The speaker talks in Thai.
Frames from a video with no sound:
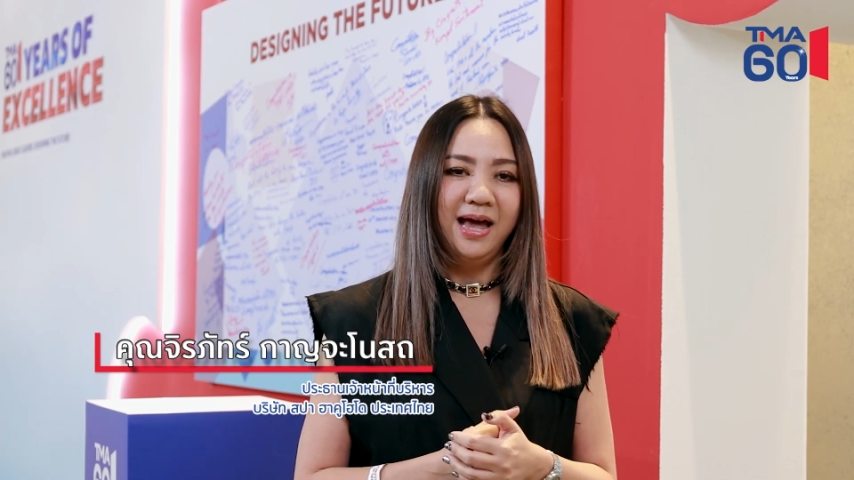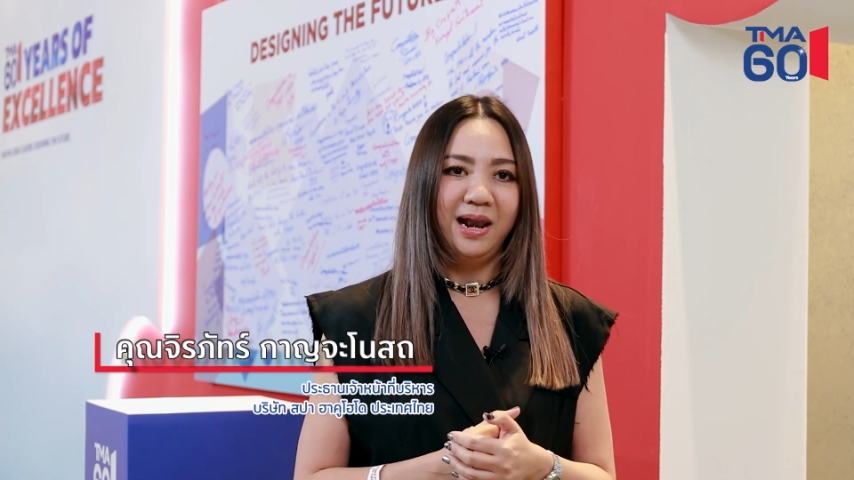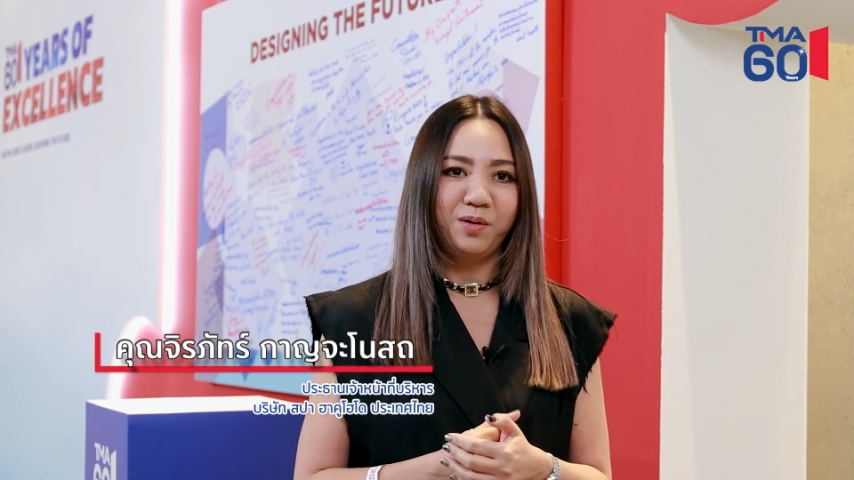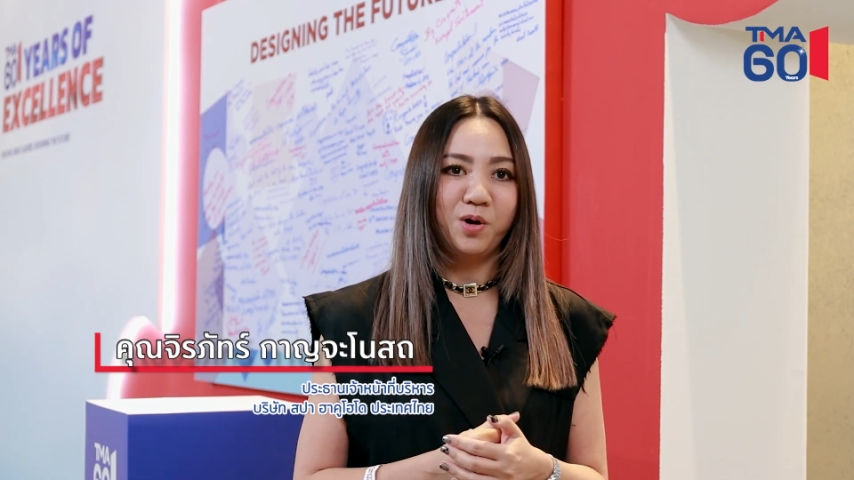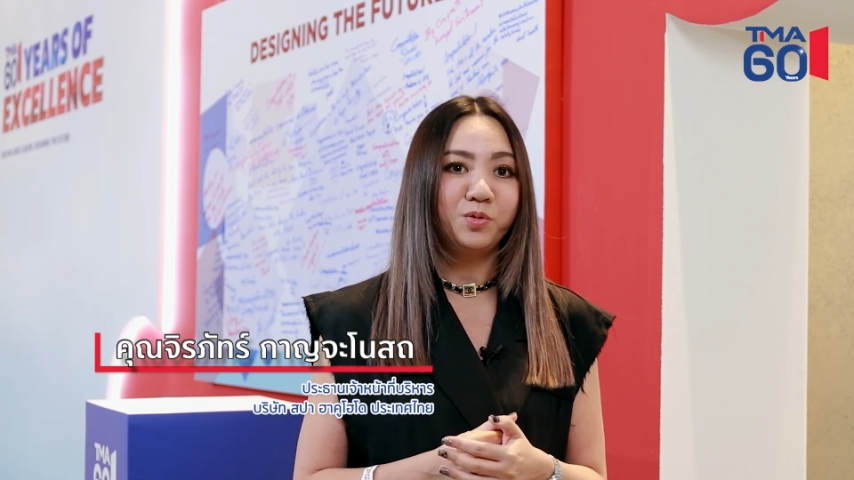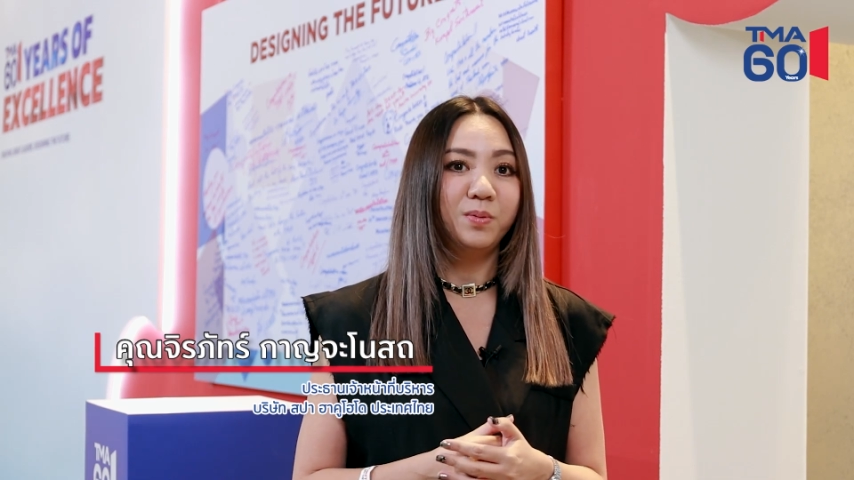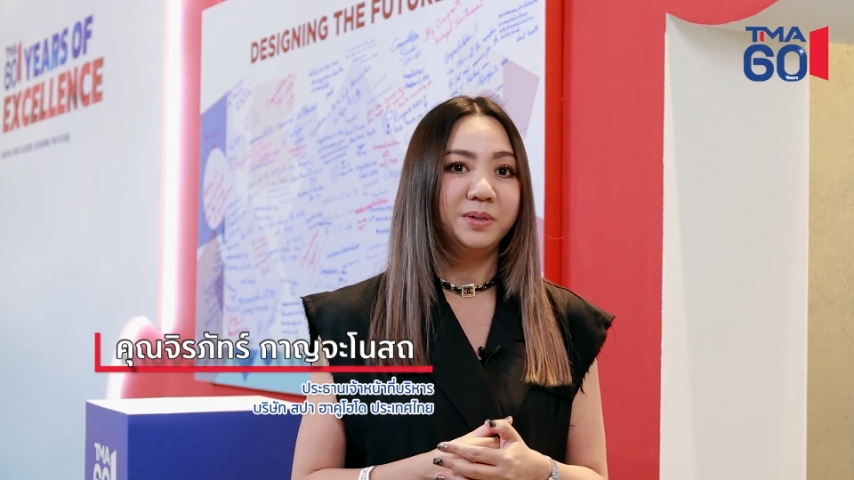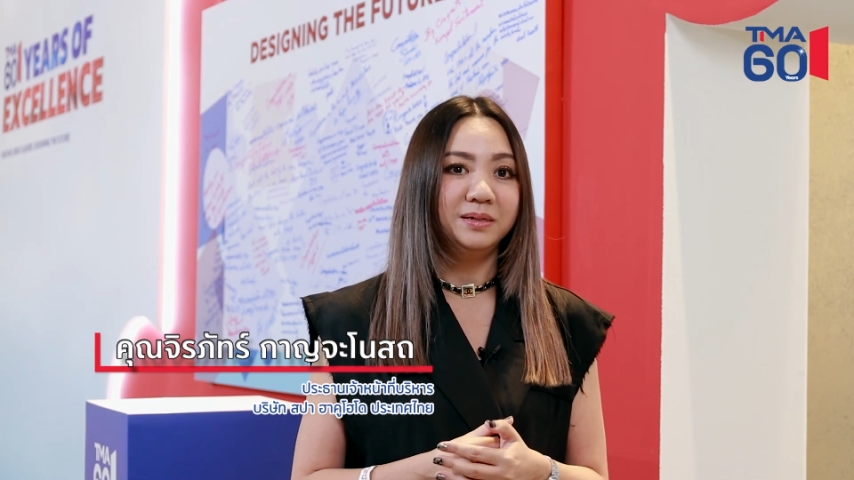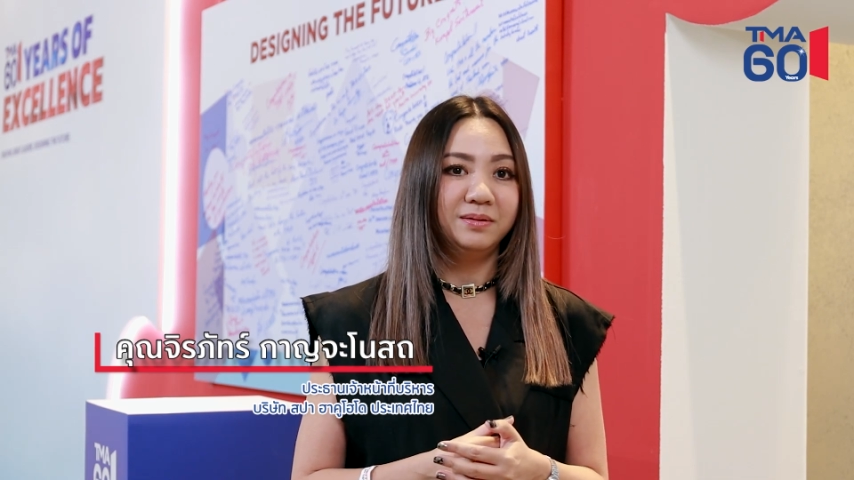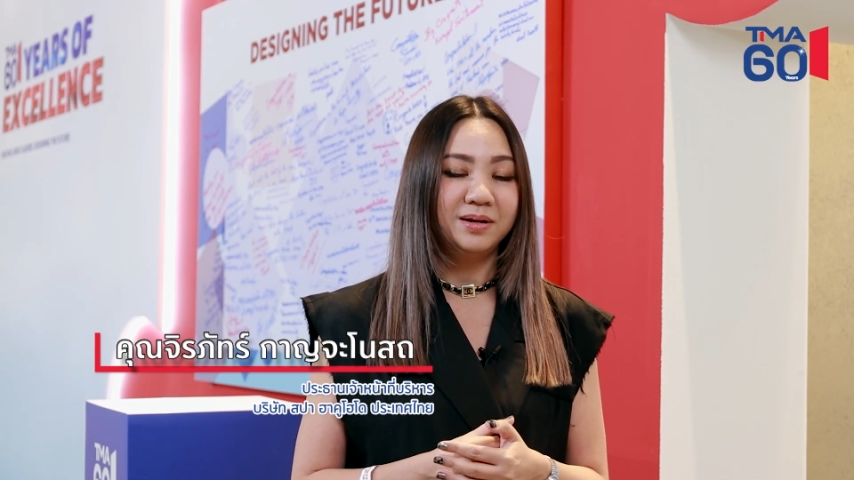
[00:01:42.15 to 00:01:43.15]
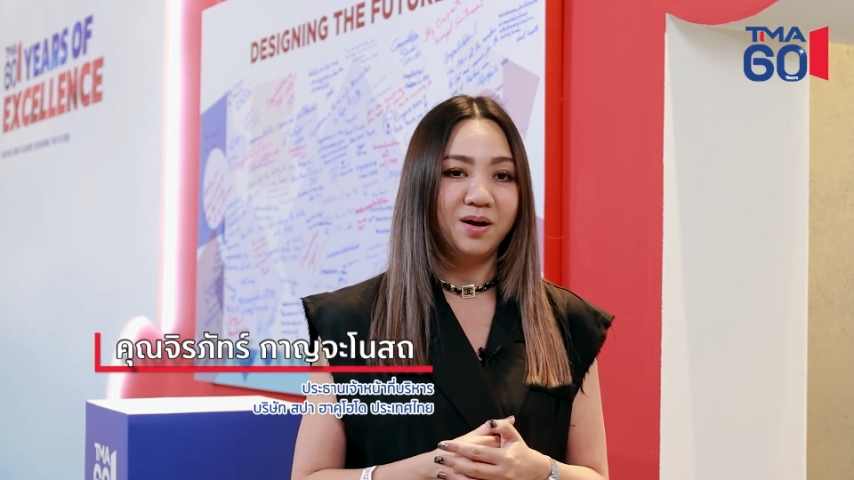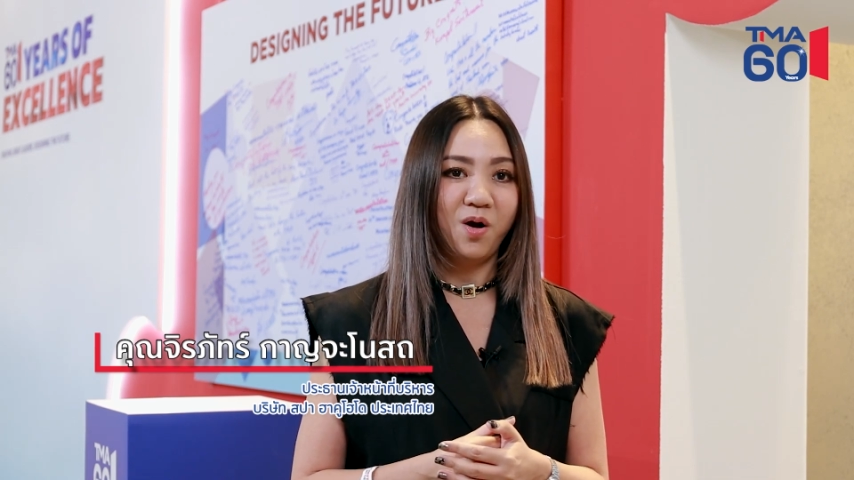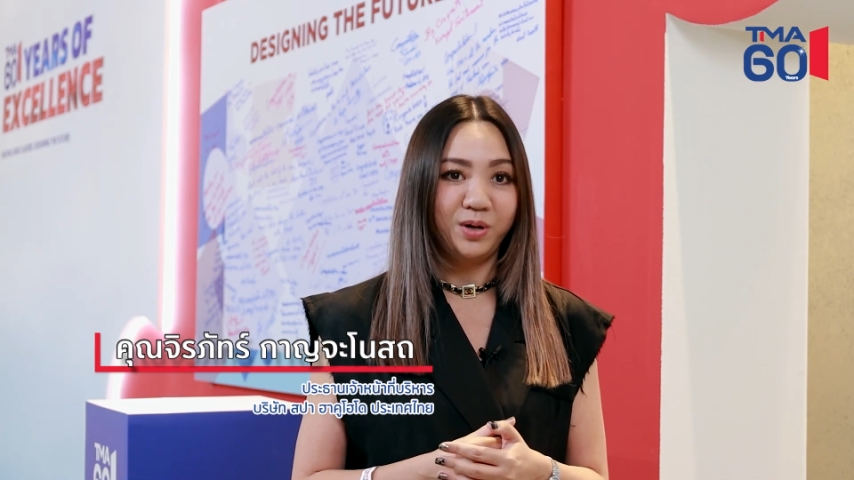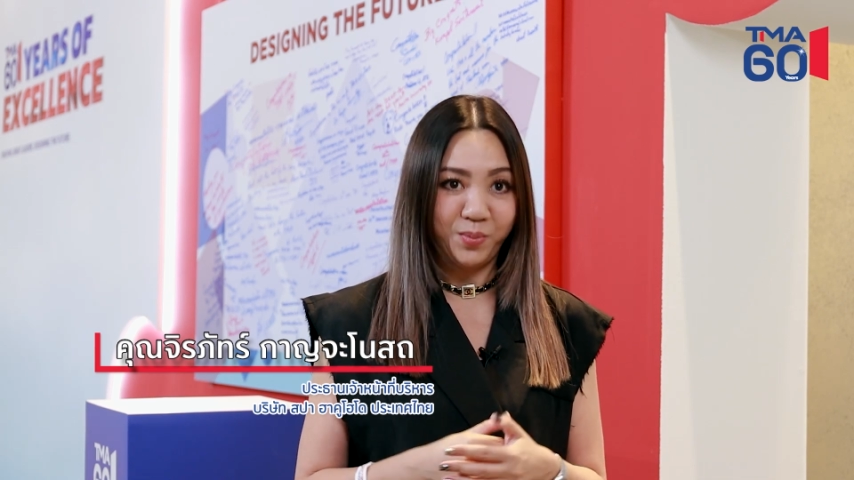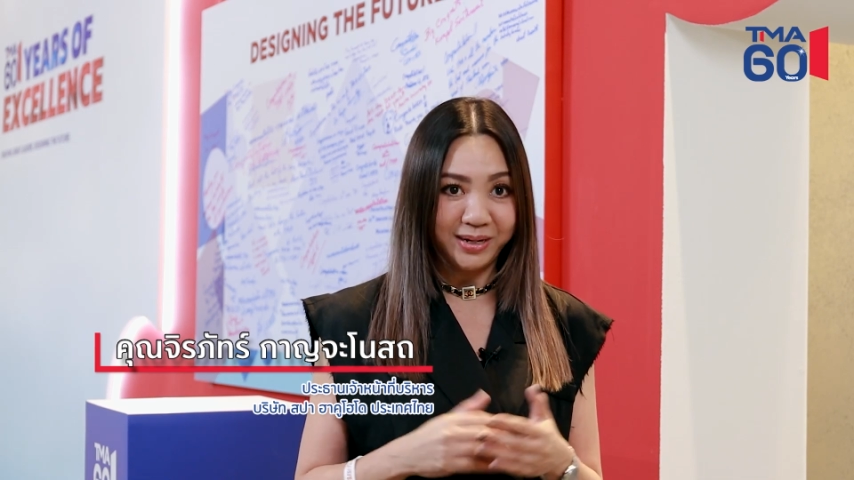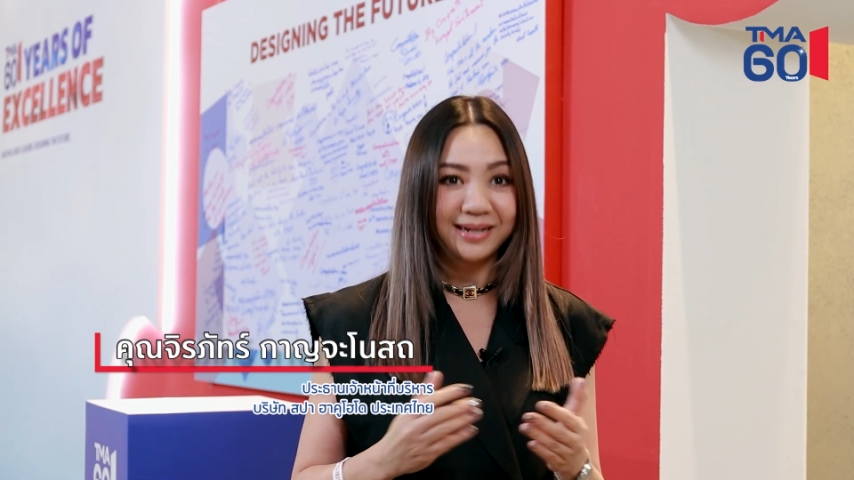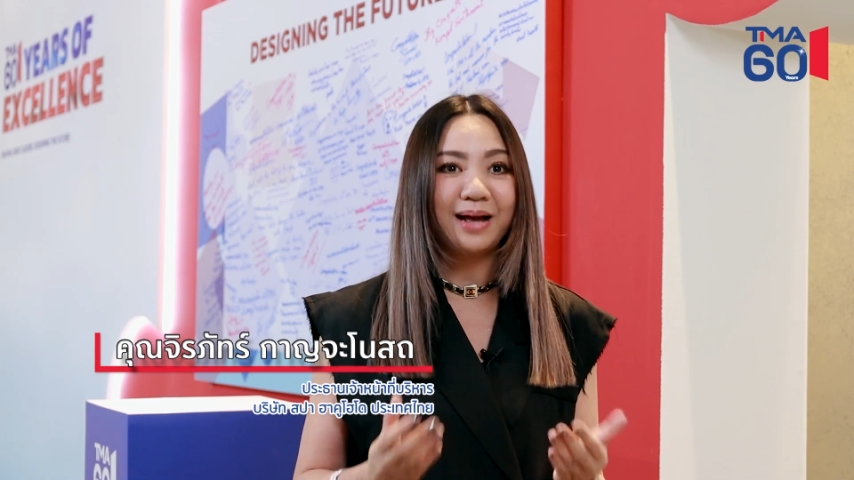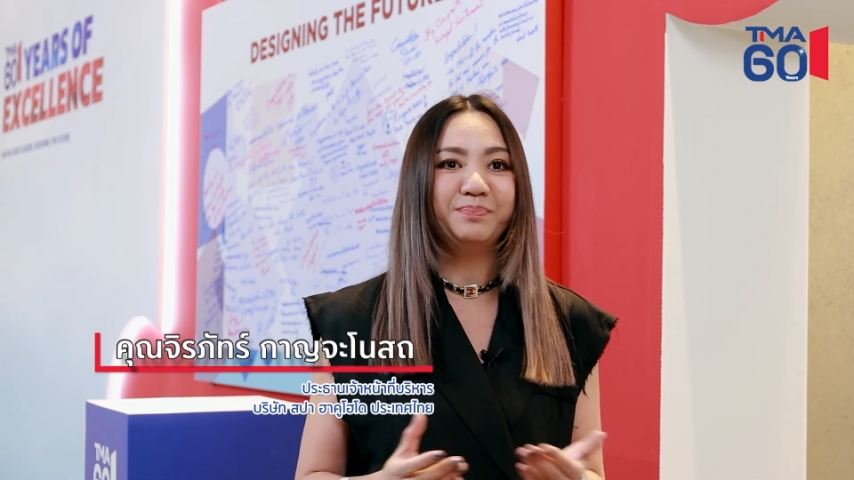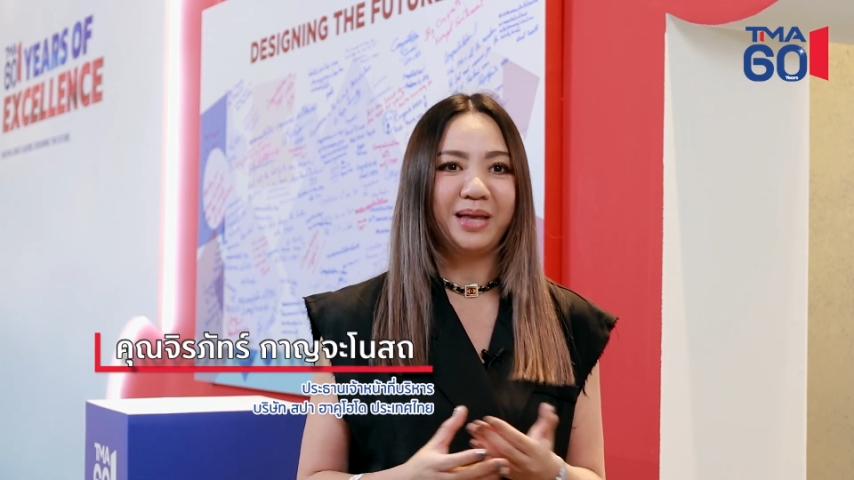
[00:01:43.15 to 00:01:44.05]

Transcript: แล้วก็รวมถึงเรื่องของนวัตกรรม